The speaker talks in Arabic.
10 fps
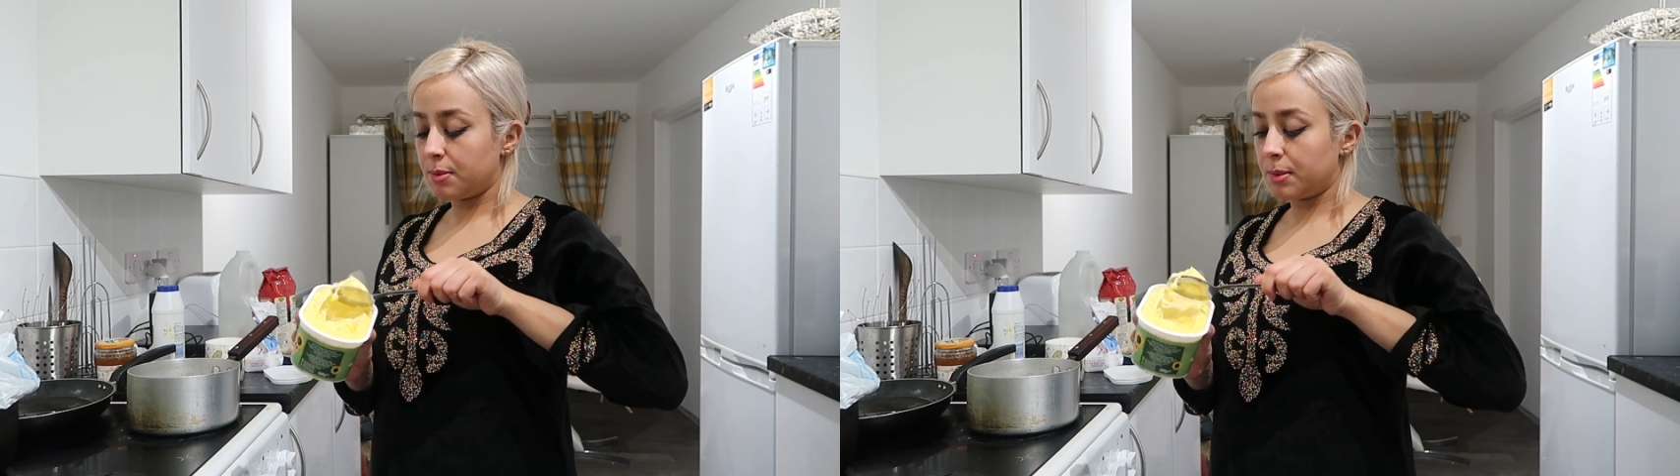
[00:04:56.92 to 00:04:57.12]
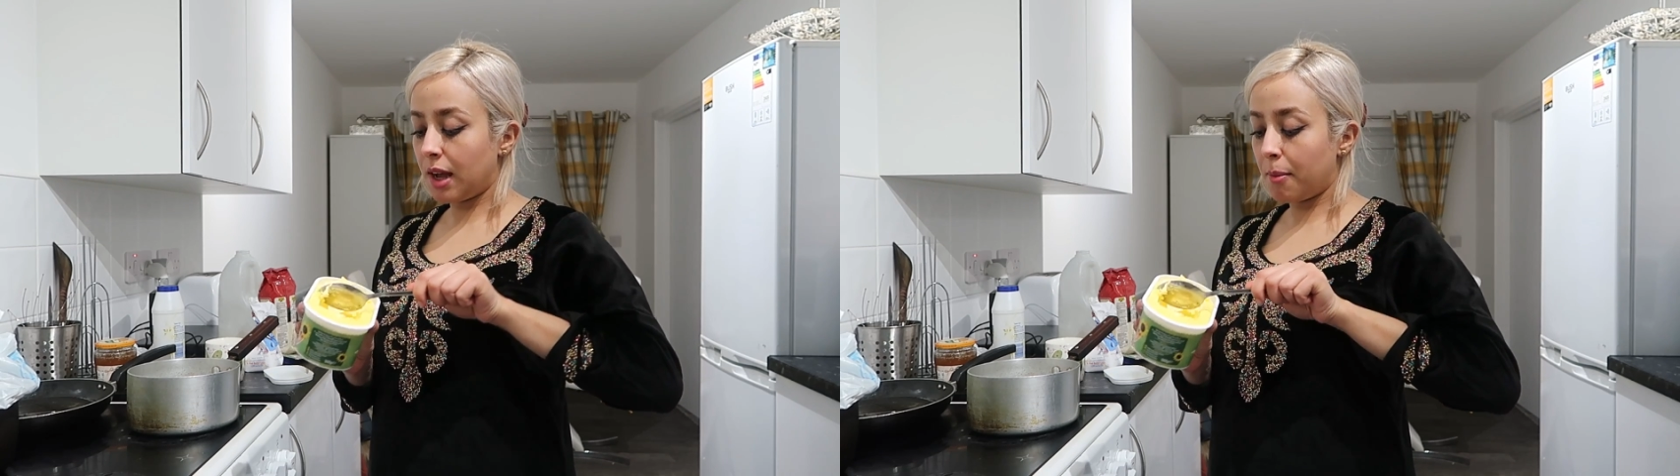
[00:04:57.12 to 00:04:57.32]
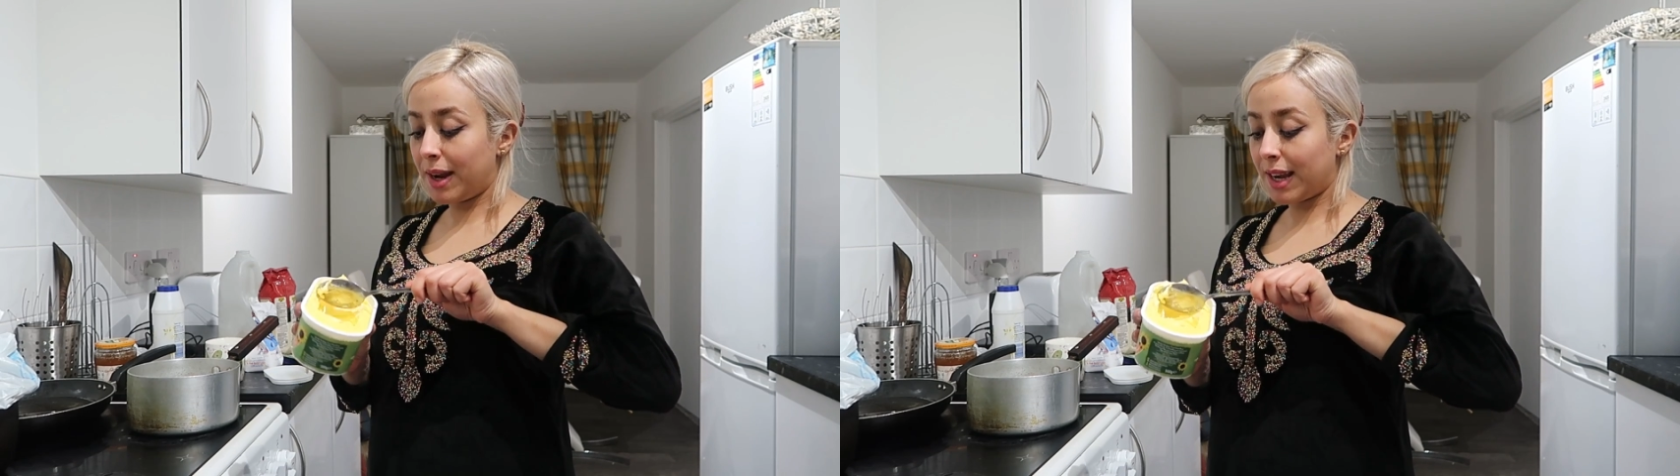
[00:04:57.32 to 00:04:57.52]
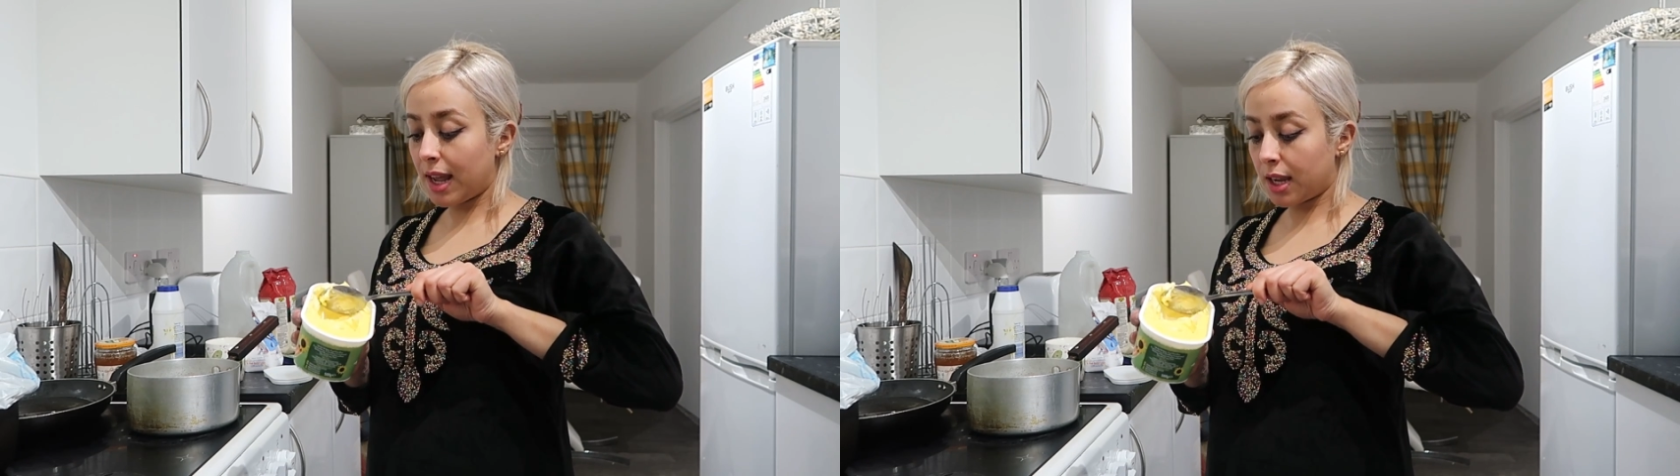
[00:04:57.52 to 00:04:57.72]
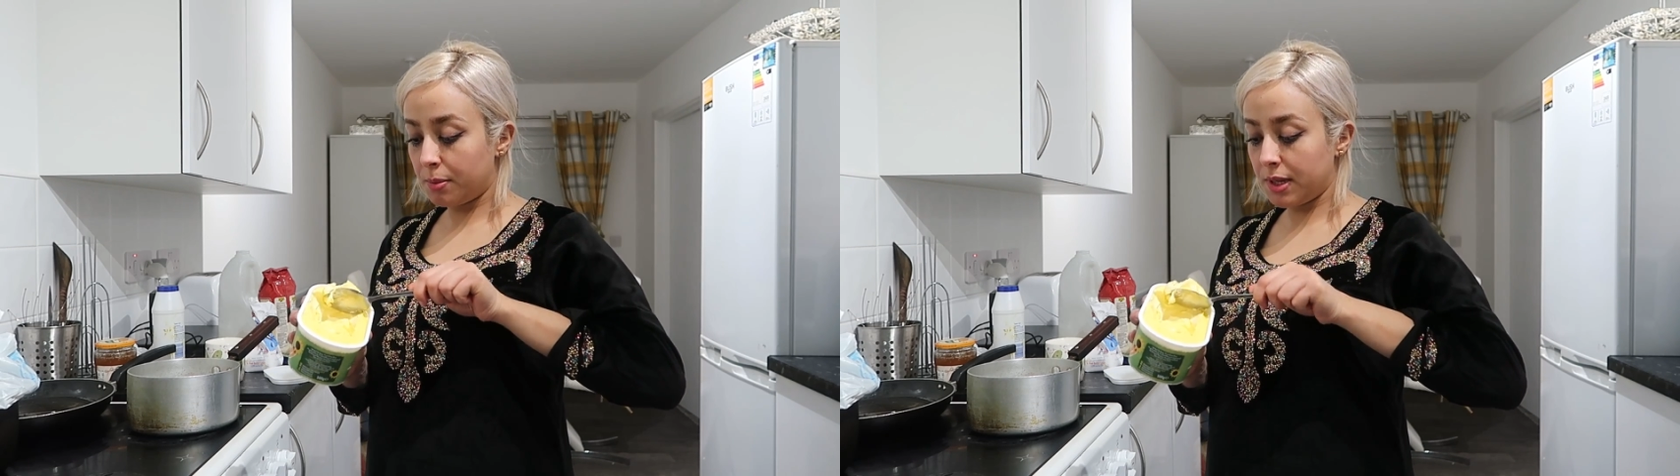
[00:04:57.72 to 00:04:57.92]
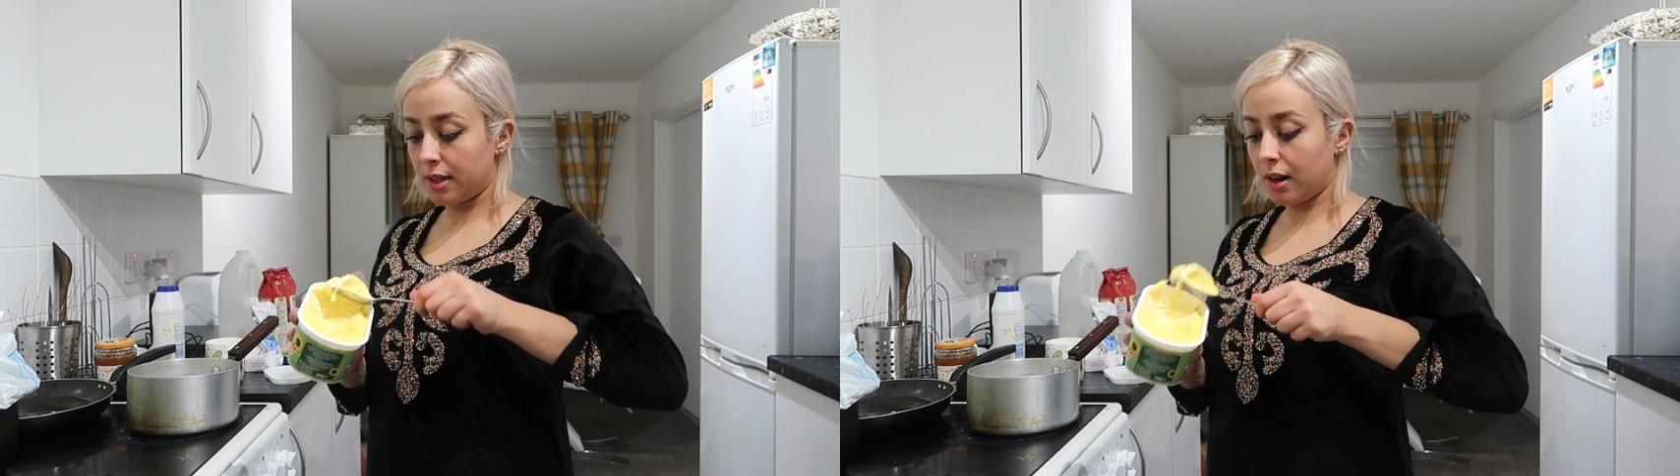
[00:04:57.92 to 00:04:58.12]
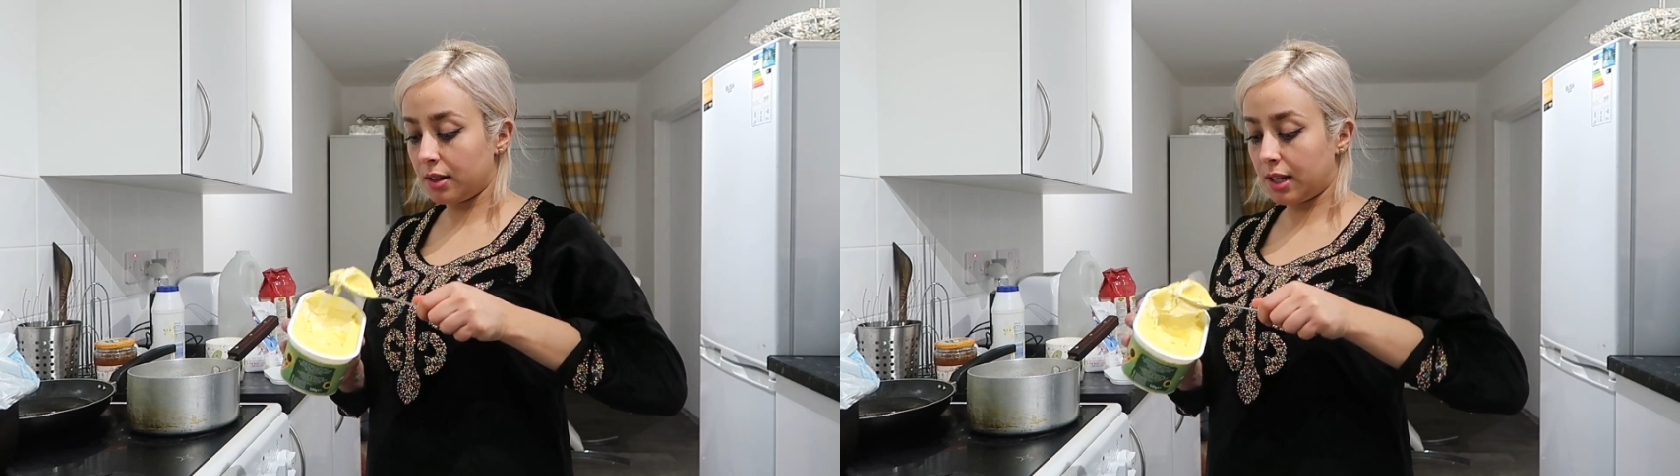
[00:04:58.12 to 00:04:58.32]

الزبده معلقه كبيره